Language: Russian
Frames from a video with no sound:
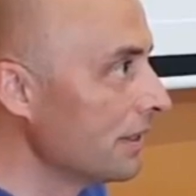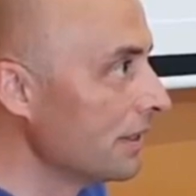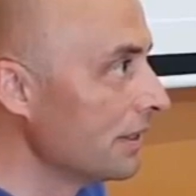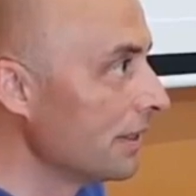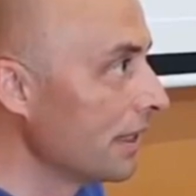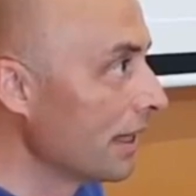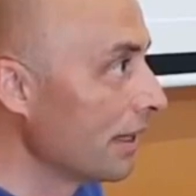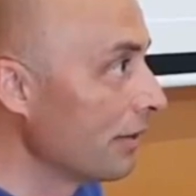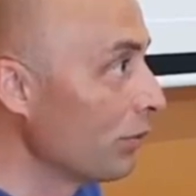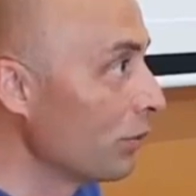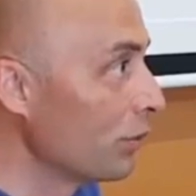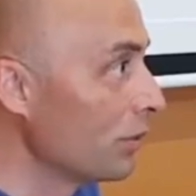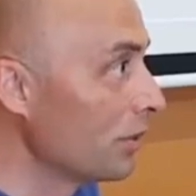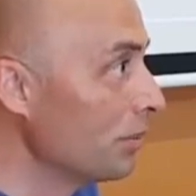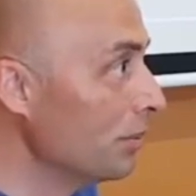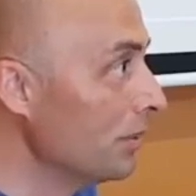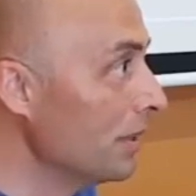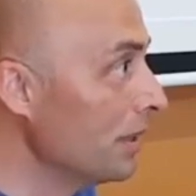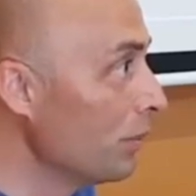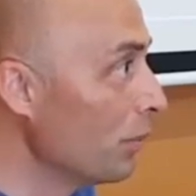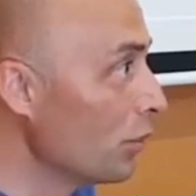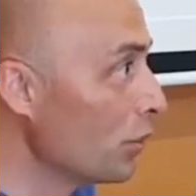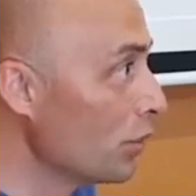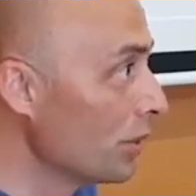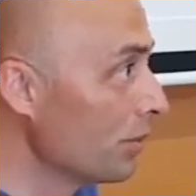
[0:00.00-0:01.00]
Так вот, мы
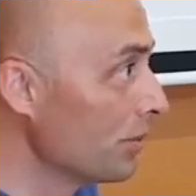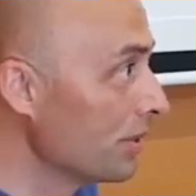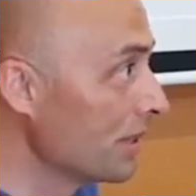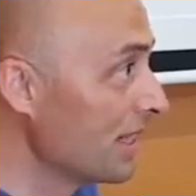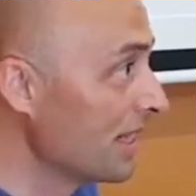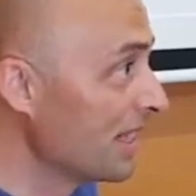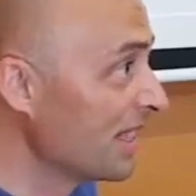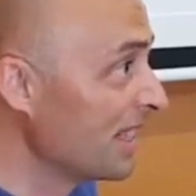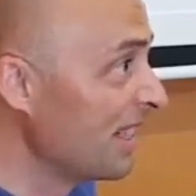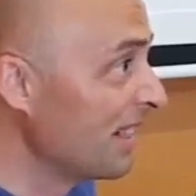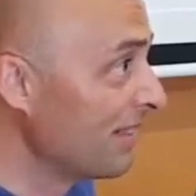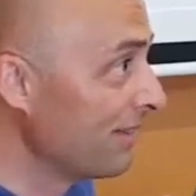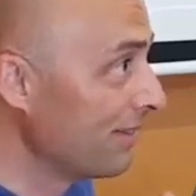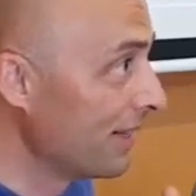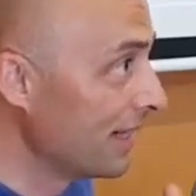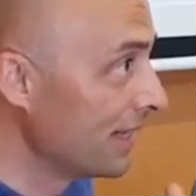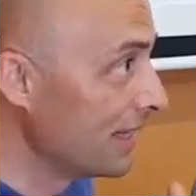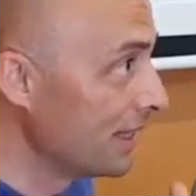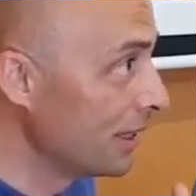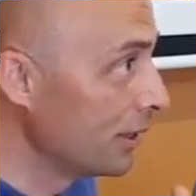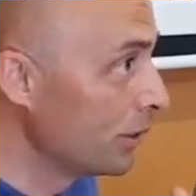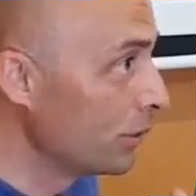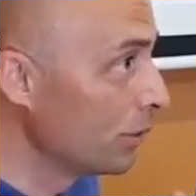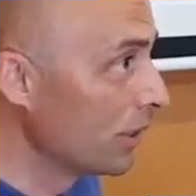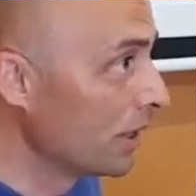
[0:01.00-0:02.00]
можем
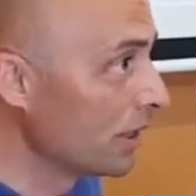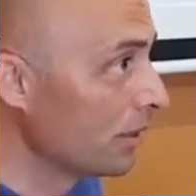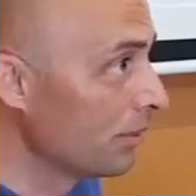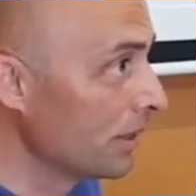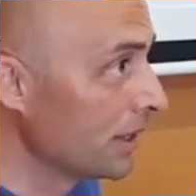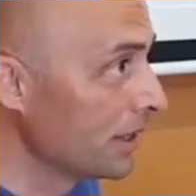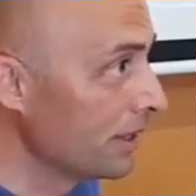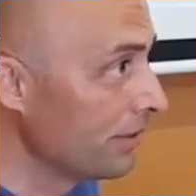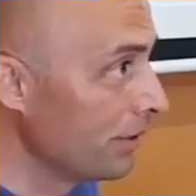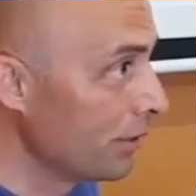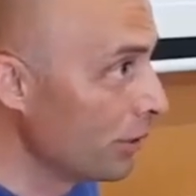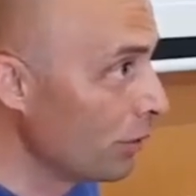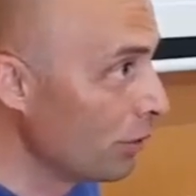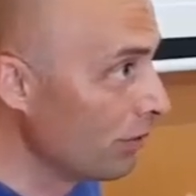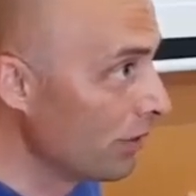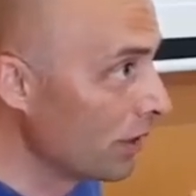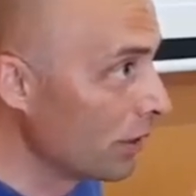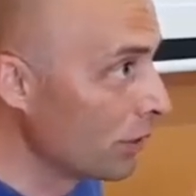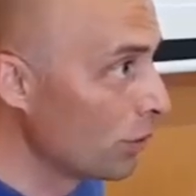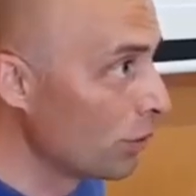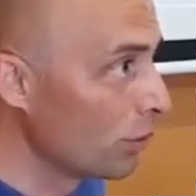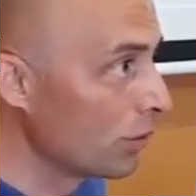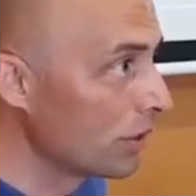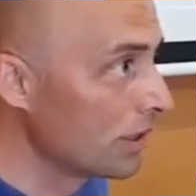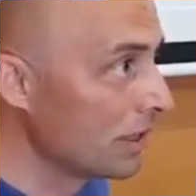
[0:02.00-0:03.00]
создавать эту атмосферу
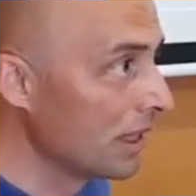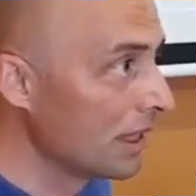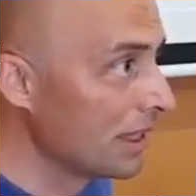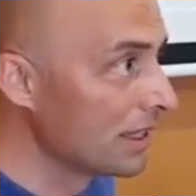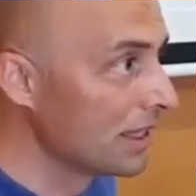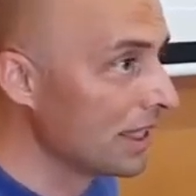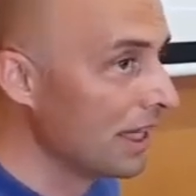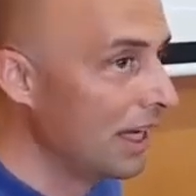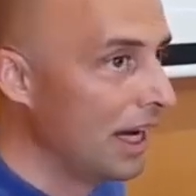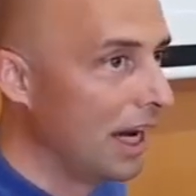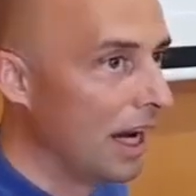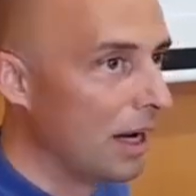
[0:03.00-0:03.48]
вокруг нас,